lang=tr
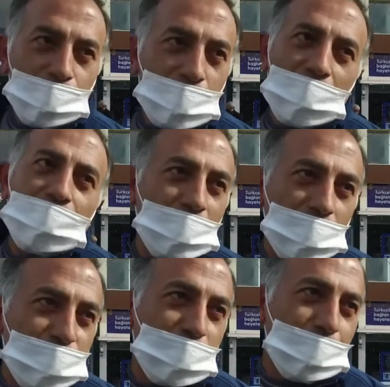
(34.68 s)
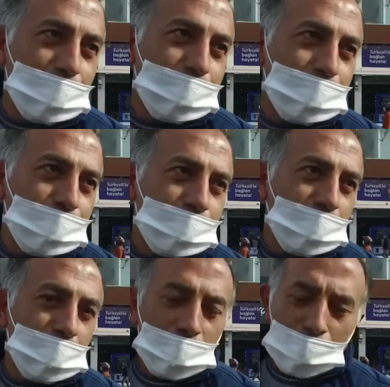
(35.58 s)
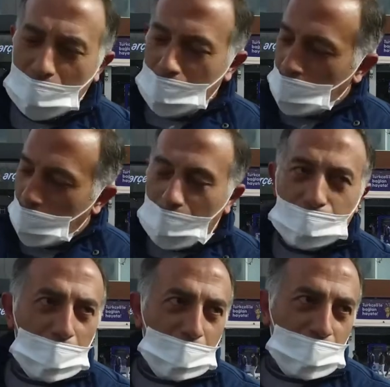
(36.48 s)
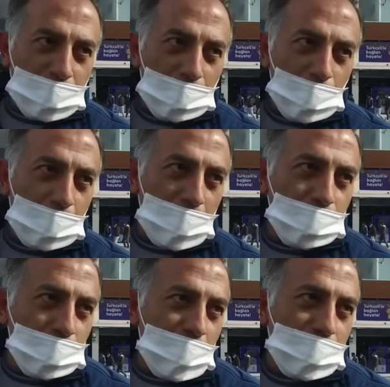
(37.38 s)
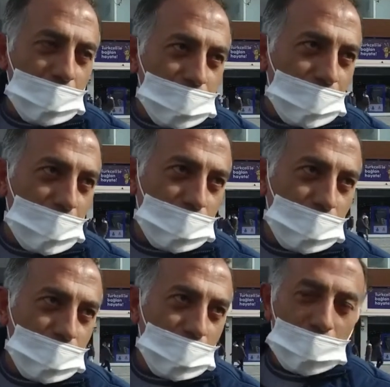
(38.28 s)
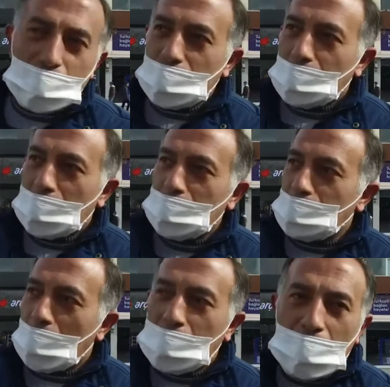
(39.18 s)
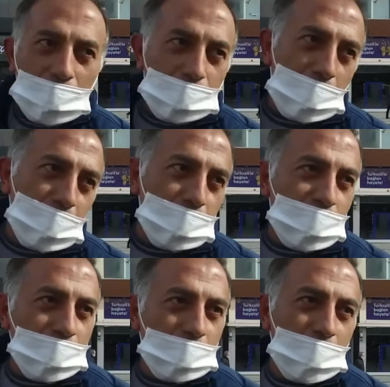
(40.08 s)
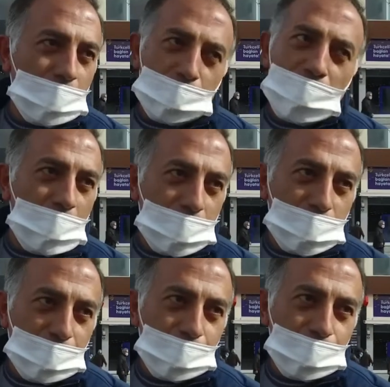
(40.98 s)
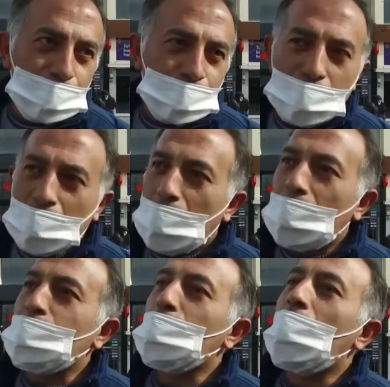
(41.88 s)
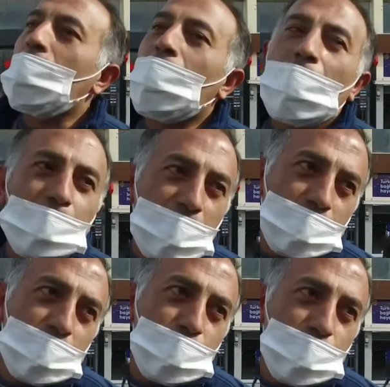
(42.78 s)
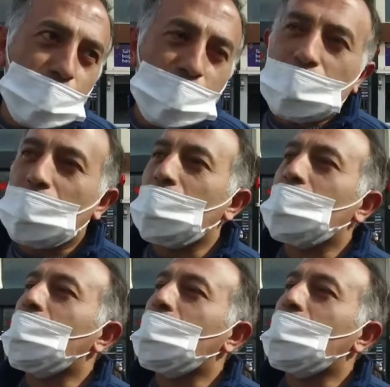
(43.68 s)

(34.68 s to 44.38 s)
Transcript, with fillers: Nerede çalışacağım? Elimde bir mesleğim yok. Benim mesleğim şef garsonculuk. E şimdi ben gideyim amelilik mi yapayım, hırsızlık mı yapayım, ne yapacağım? Hadi bunu AK Parti düşünsün. Şimdi